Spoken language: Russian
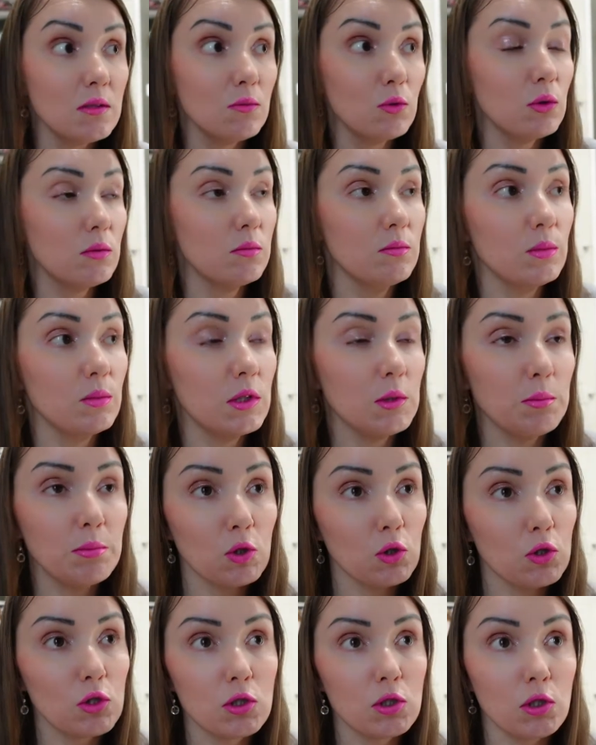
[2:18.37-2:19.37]
Вот ты
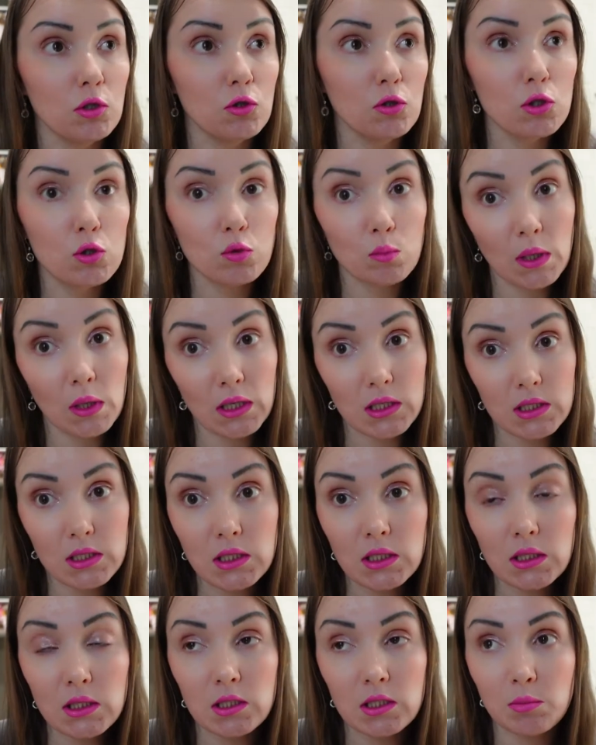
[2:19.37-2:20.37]
просто идешь в
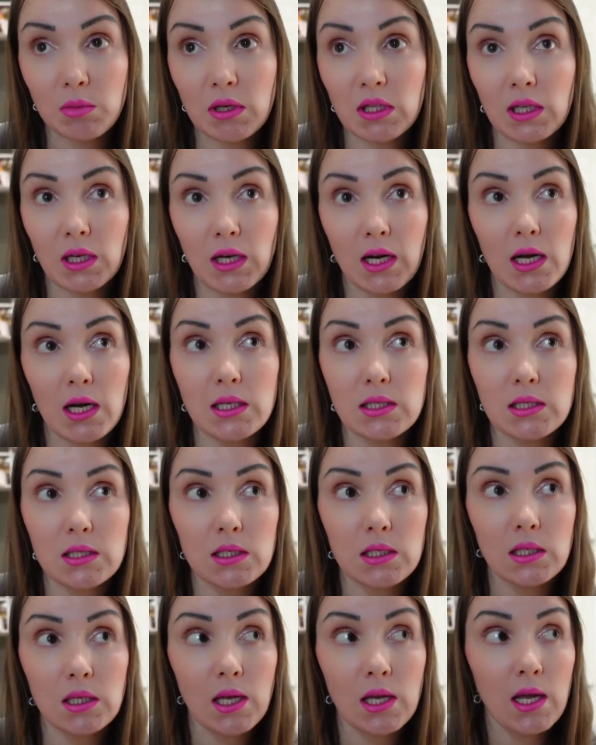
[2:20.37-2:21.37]
магазин, и тебя на
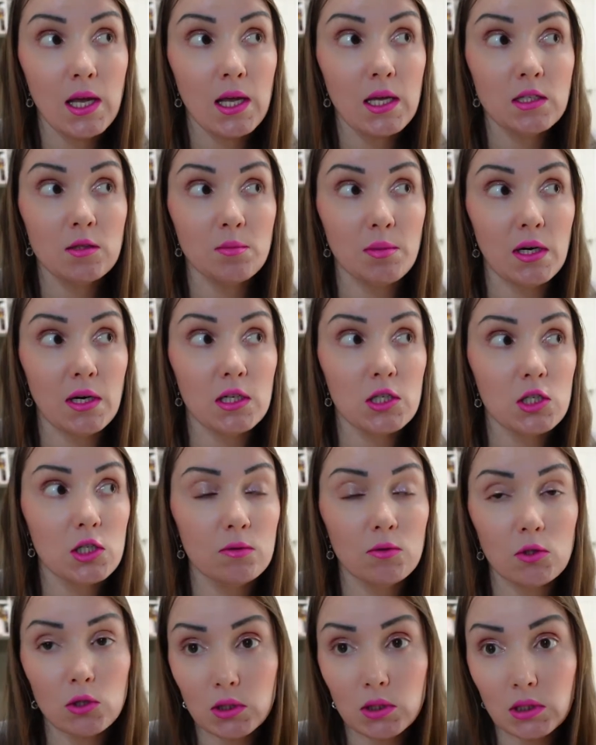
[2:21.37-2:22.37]
кассе
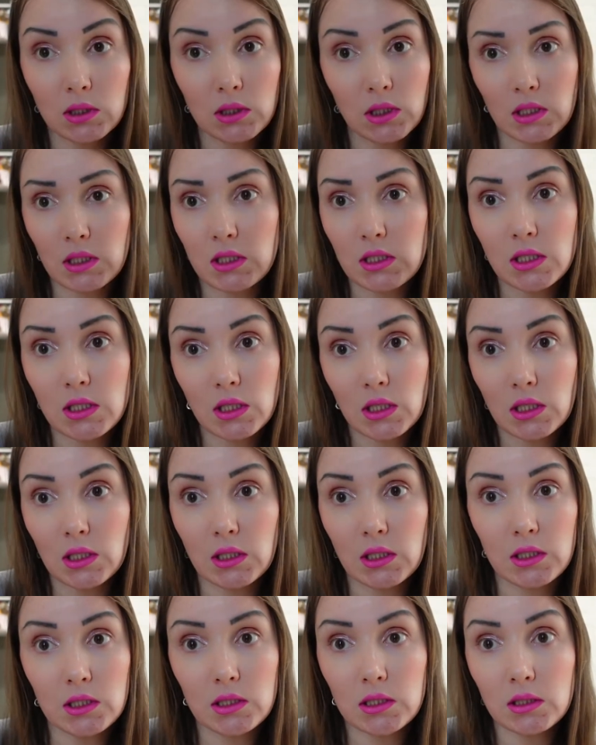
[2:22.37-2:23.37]
спрашивают такие
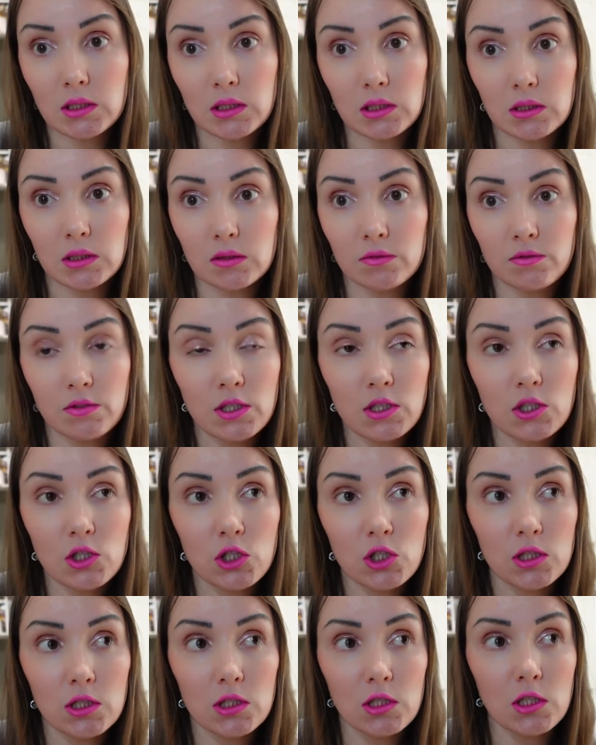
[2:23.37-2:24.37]
какие-то
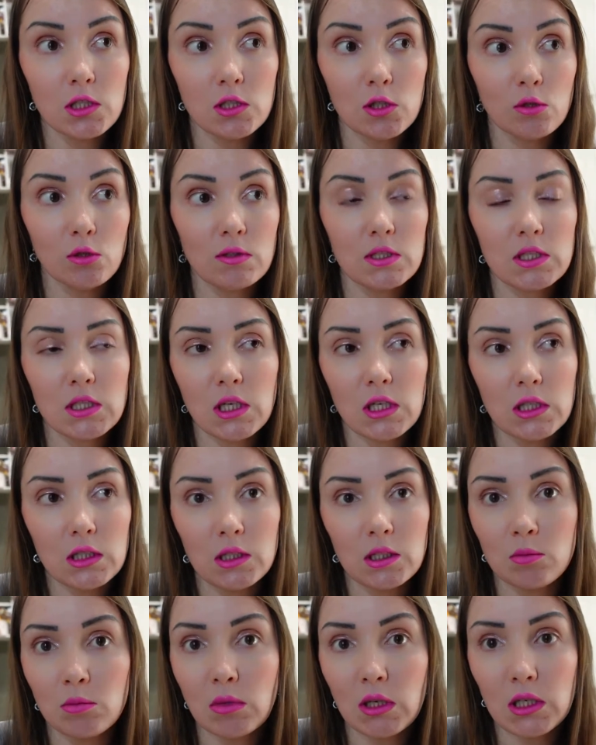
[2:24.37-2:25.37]
вещи, есть ли у вас
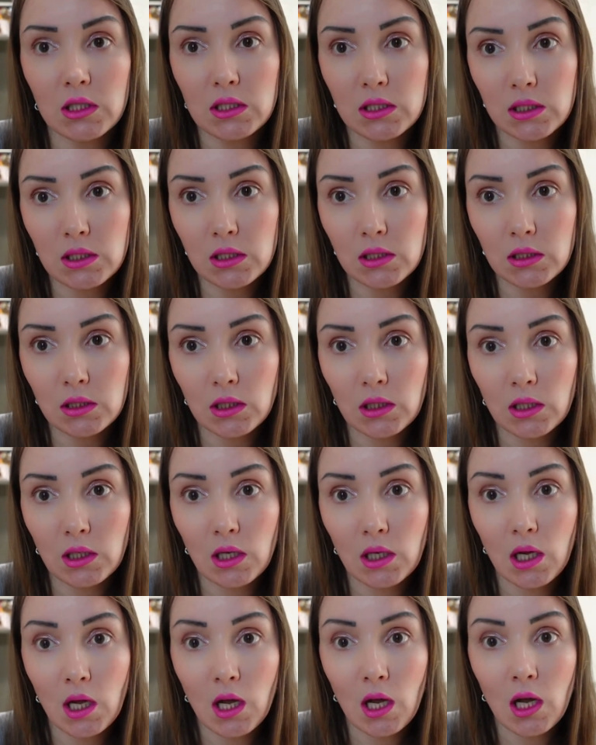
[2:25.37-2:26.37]
карта
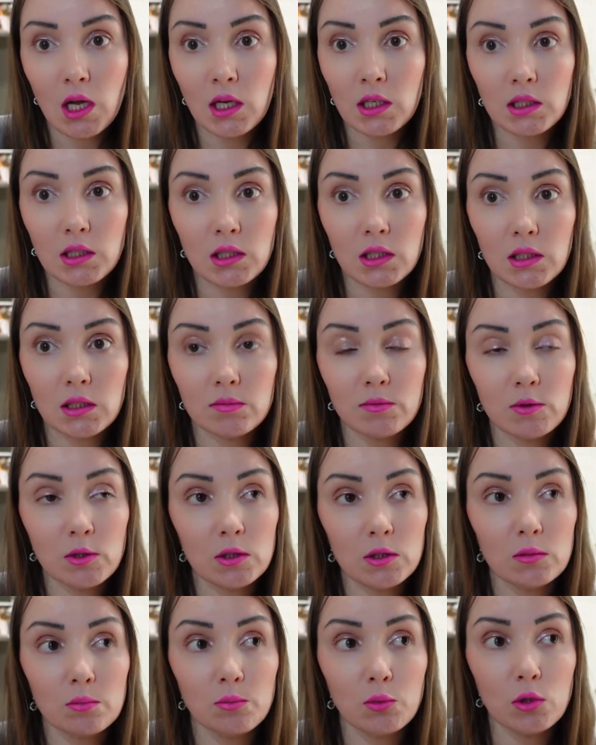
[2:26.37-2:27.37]
магазина, или
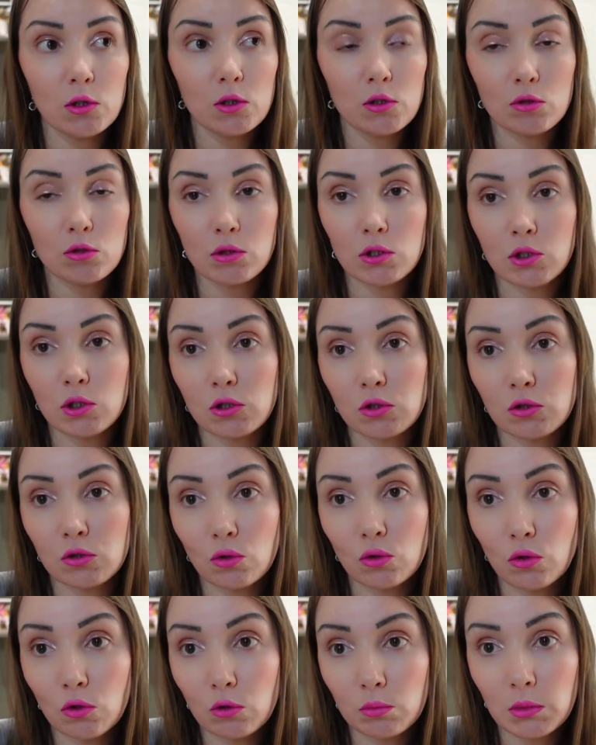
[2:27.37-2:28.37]
вы пользуетесь
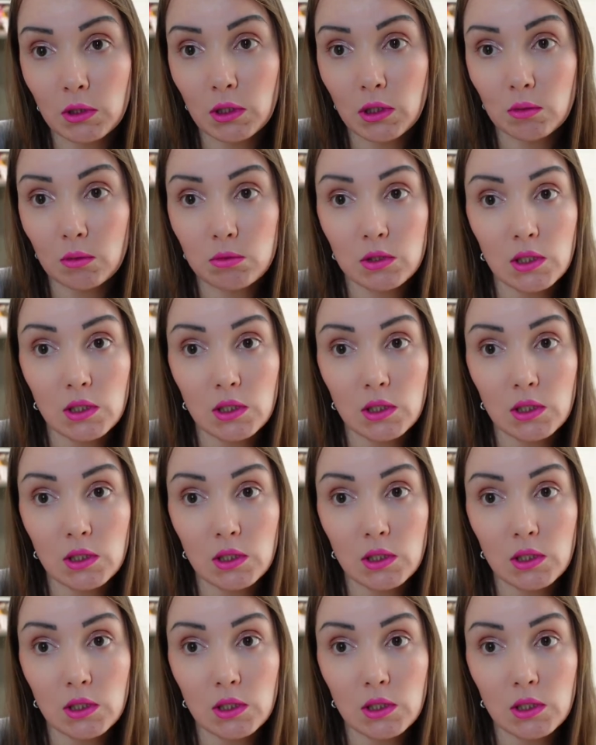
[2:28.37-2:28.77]
номером.